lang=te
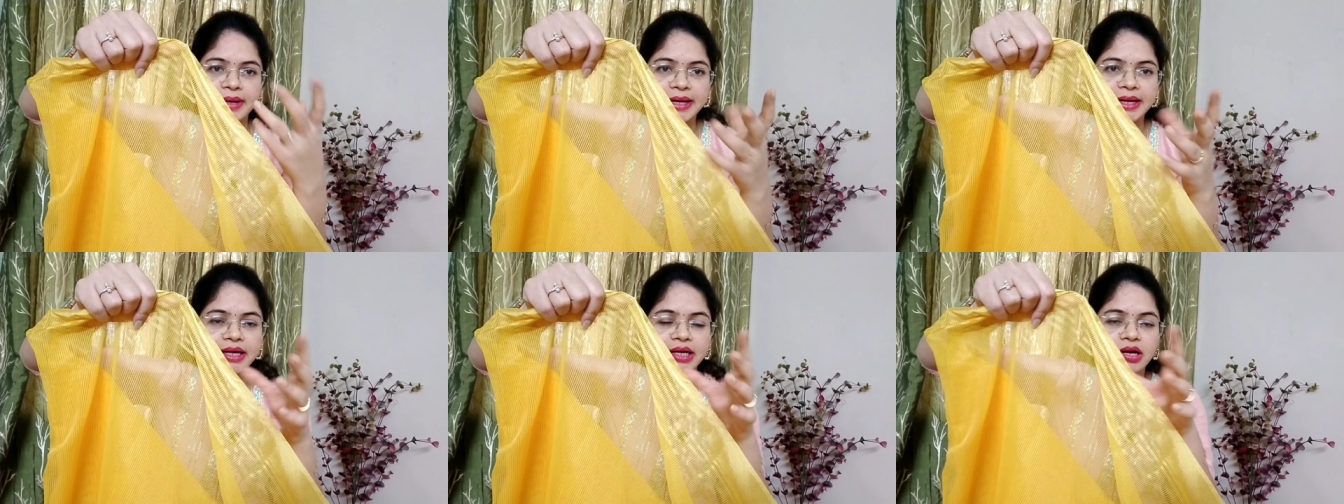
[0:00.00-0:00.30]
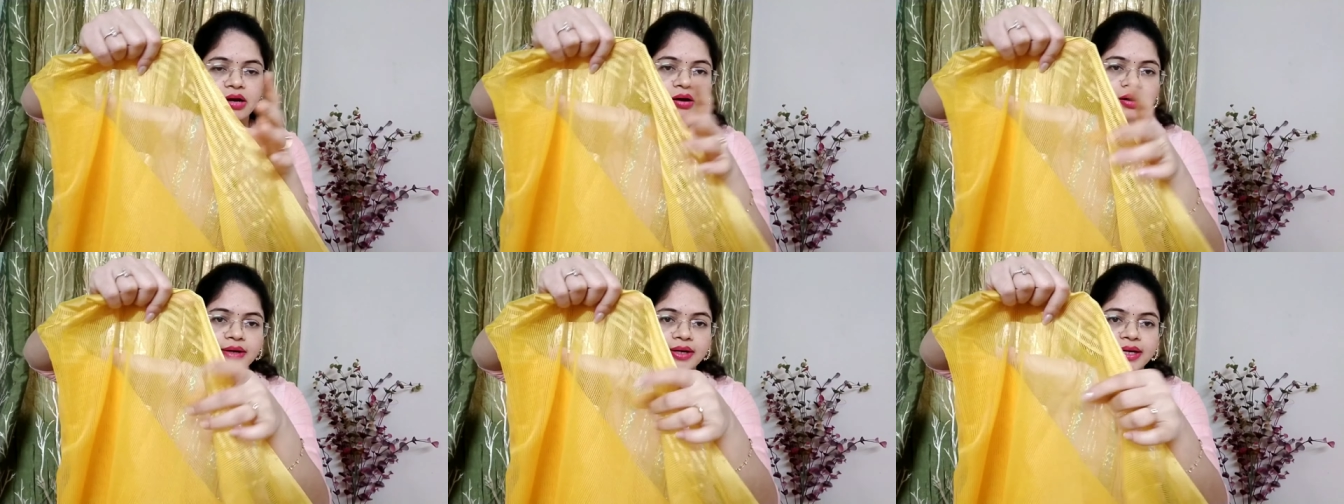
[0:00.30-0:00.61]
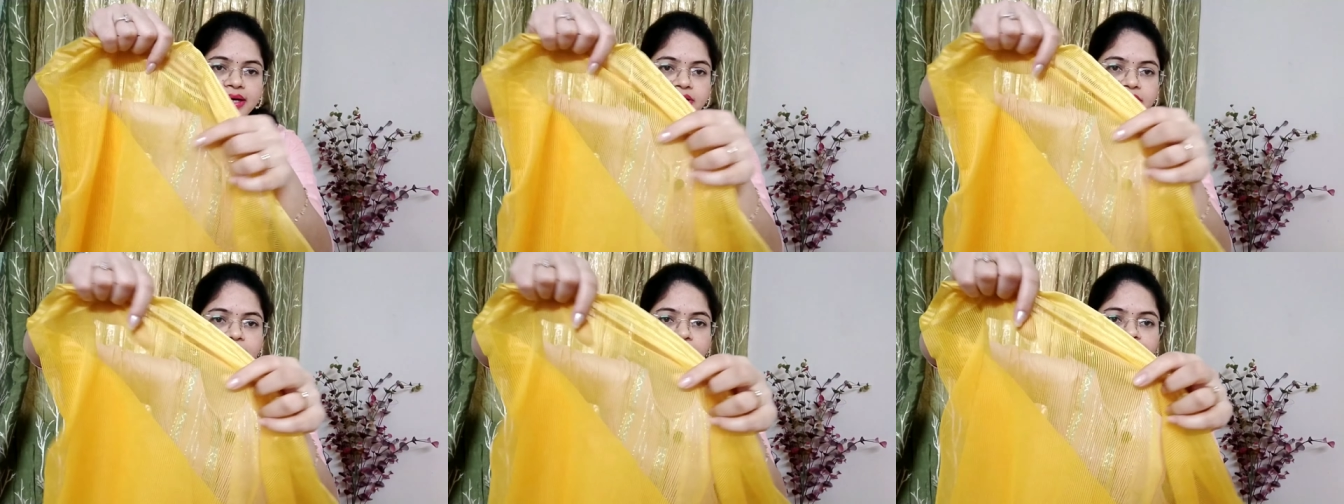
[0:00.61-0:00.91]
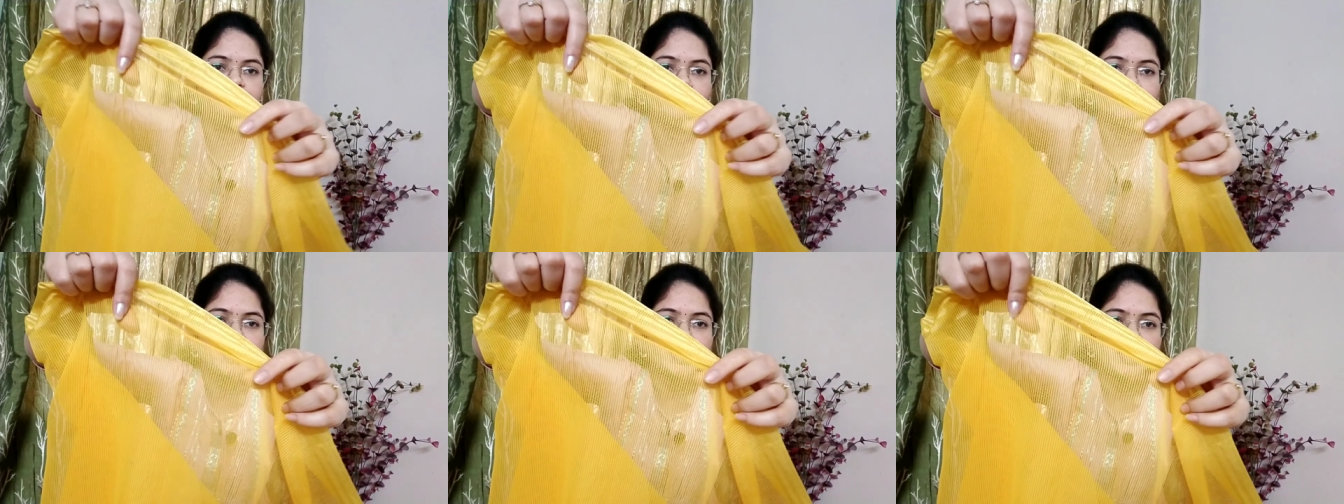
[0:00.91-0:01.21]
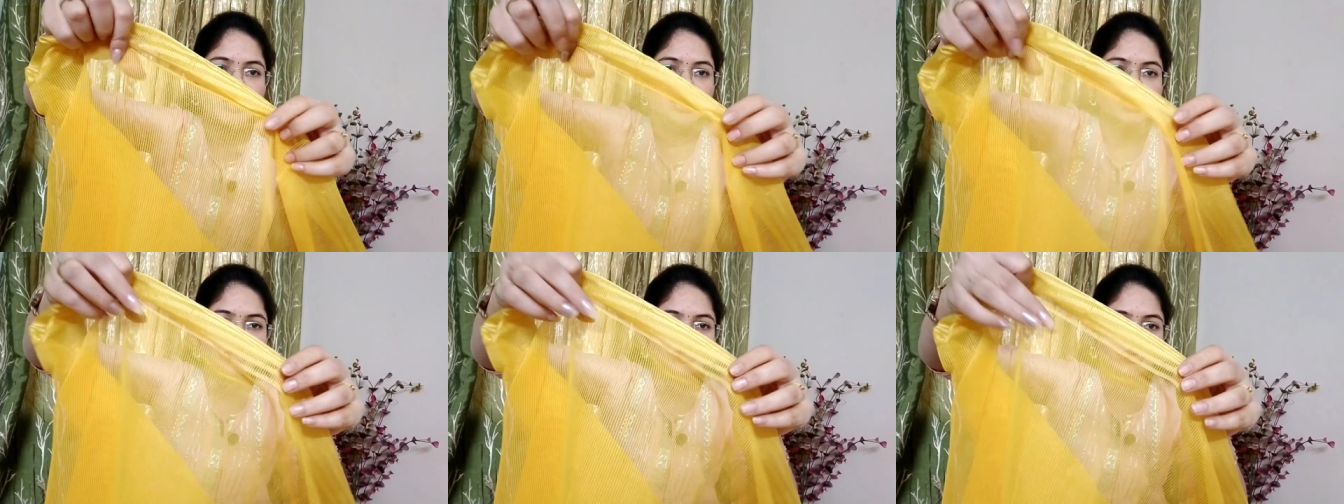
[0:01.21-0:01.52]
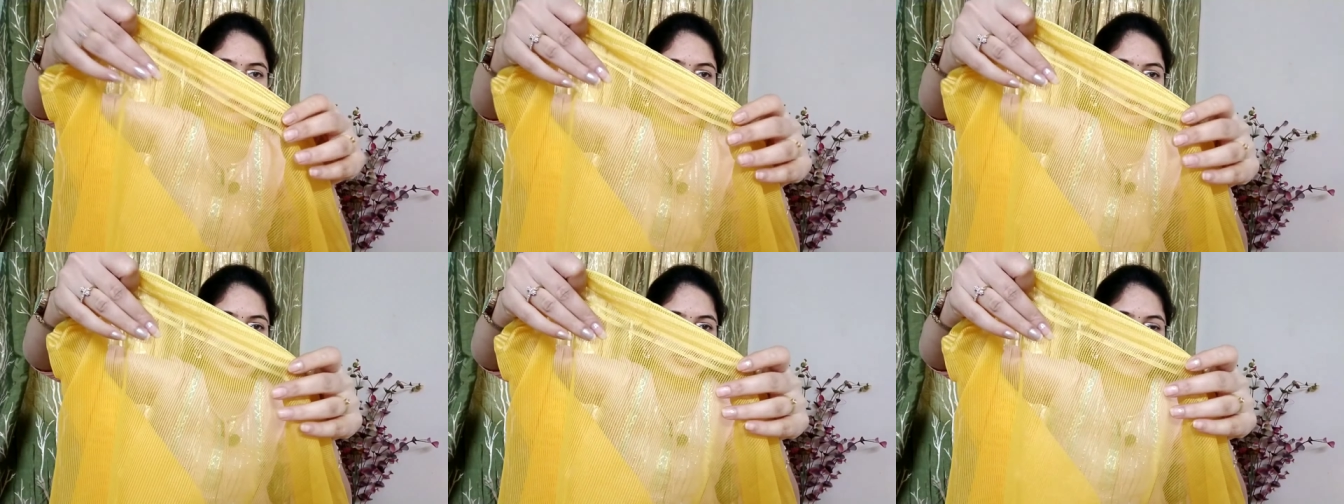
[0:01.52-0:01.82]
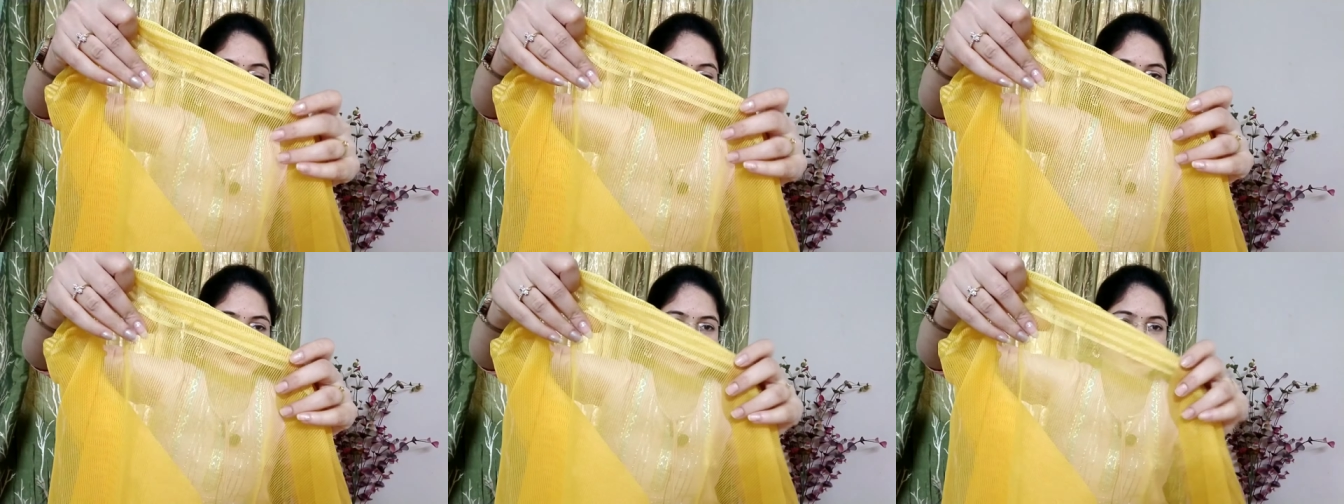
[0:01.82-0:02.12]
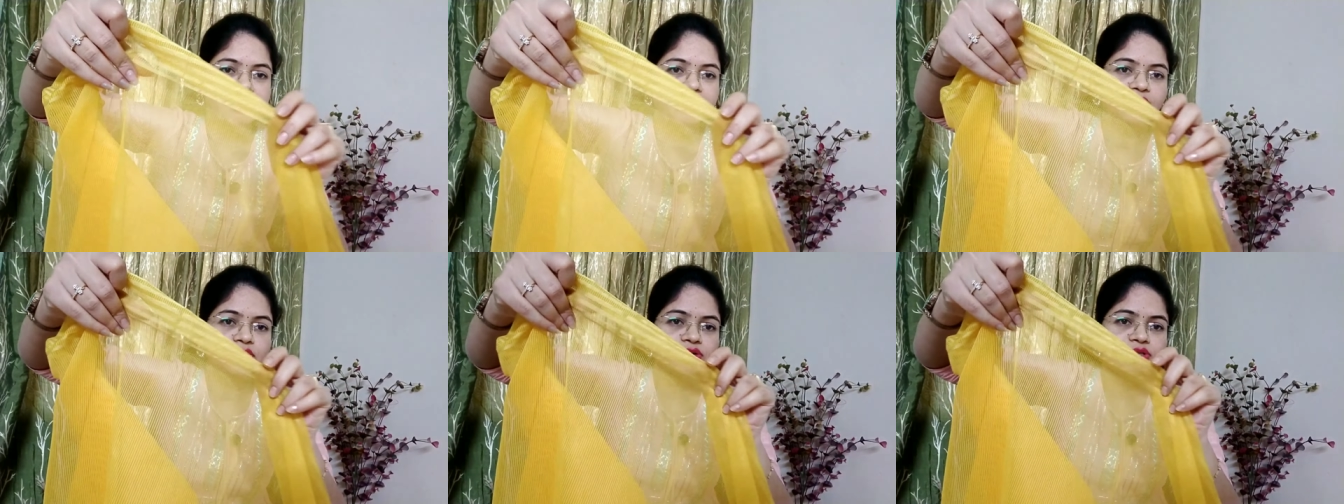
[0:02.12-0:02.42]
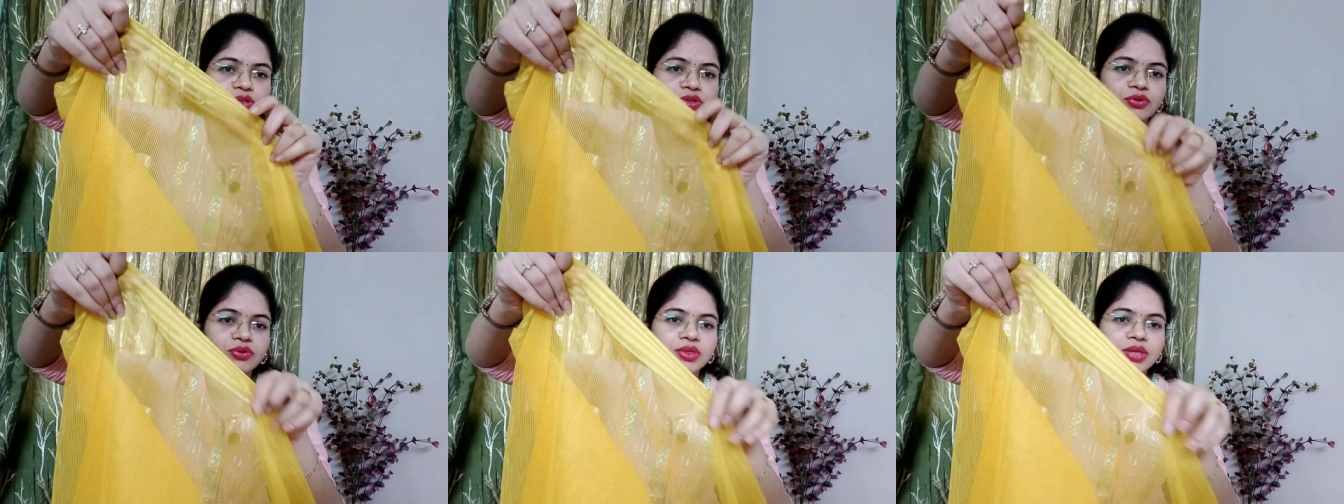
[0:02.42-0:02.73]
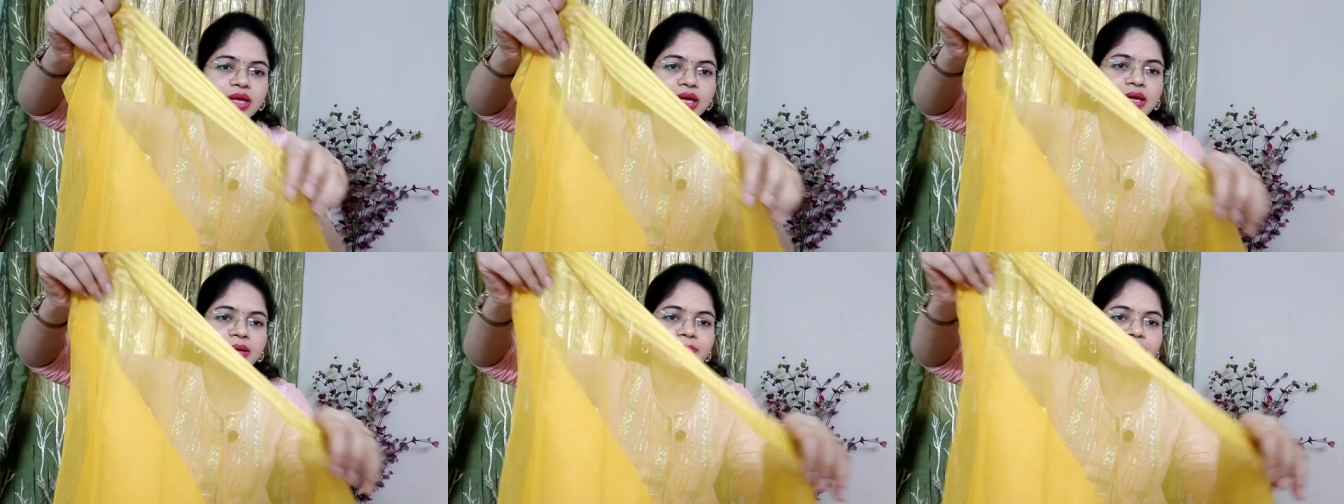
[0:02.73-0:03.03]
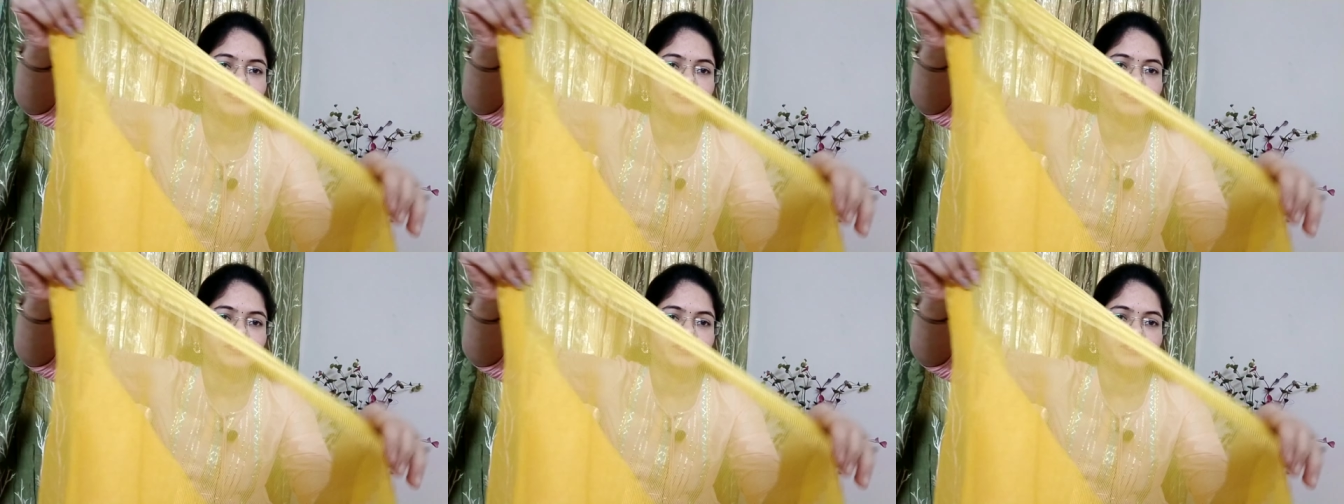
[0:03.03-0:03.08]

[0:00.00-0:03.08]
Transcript: బ్లెండ్ కాటన్ సో ఇలా మిక్సింగ్ వస్తుంది